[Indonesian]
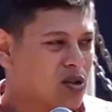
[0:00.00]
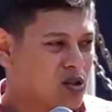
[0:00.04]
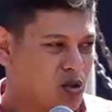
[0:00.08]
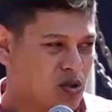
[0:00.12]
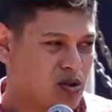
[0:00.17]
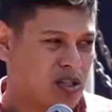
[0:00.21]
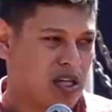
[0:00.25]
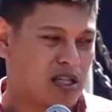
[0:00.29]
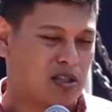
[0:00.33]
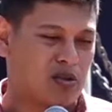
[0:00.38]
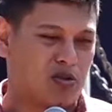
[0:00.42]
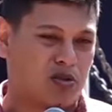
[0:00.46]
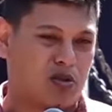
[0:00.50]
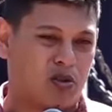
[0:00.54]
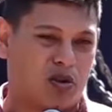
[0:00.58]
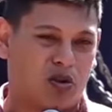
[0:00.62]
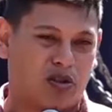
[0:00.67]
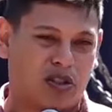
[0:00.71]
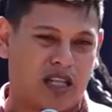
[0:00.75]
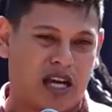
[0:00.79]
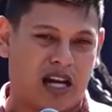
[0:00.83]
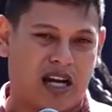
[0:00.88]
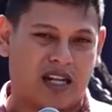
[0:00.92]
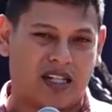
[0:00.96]
sukses untuk
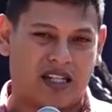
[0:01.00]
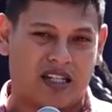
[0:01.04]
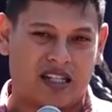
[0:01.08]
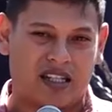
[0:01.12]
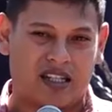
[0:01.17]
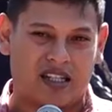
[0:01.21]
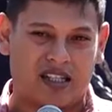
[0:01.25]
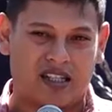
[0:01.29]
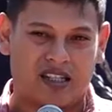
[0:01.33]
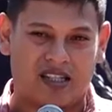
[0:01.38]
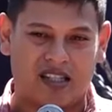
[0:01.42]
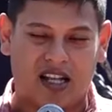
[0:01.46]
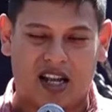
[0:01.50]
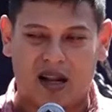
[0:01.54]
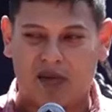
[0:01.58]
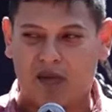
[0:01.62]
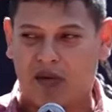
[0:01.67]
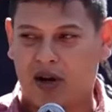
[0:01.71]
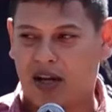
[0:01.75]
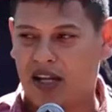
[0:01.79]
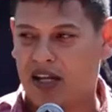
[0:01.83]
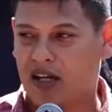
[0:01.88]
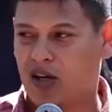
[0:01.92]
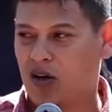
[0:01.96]
Kota Kediri.
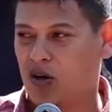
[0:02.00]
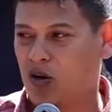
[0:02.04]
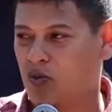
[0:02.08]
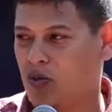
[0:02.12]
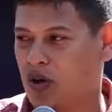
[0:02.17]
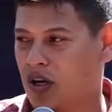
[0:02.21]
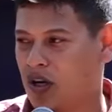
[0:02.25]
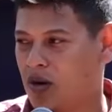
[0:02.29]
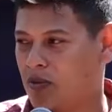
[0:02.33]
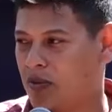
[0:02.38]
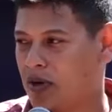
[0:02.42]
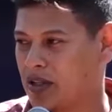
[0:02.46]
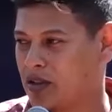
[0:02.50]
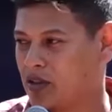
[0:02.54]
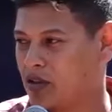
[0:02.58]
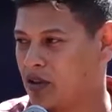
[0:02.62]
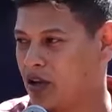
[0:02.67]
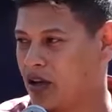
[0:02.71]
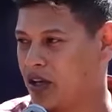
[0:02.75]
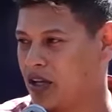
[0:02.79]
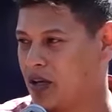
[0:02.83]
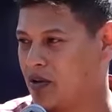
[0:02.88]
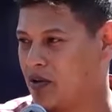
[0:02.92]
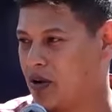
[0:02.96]
Assalamualaikum
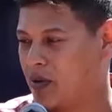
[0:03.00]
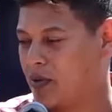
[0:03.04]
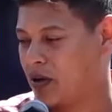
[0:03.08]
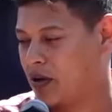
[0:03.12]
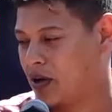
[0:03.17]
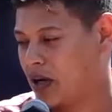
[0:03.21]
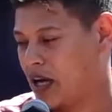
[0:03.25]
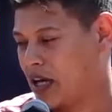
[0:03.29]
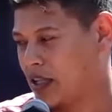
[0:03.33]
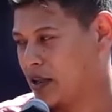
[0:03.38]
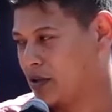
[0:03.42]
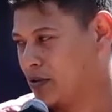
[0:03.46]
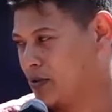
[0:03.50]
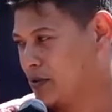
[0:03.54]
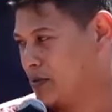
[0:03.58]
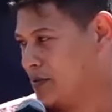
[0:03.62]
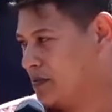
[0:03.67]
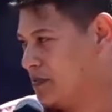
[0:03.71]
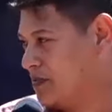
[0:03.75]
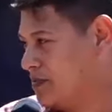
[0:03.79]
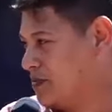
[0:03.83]
warahmatullahi wabarakatuh.